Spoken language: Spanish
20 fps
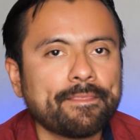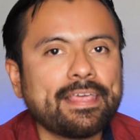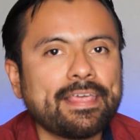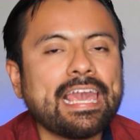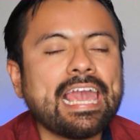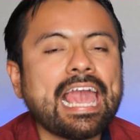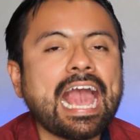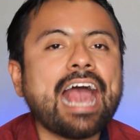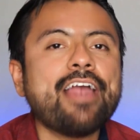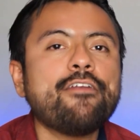
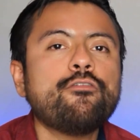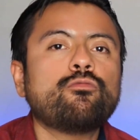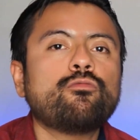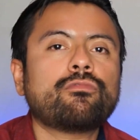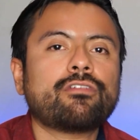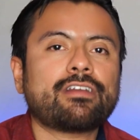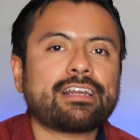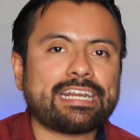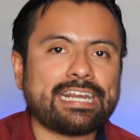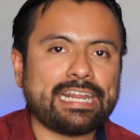que hay
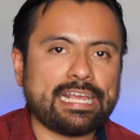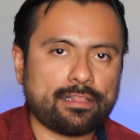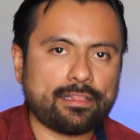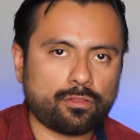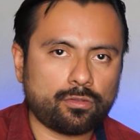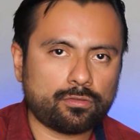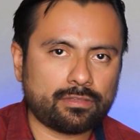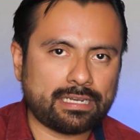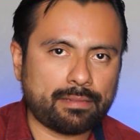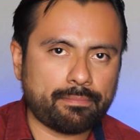un
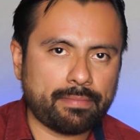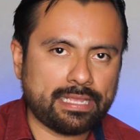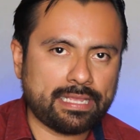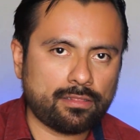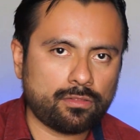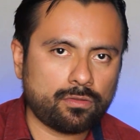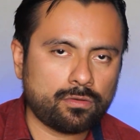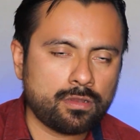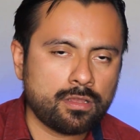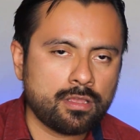reto
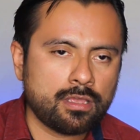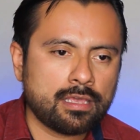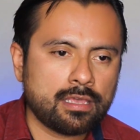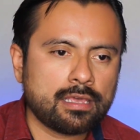tremendo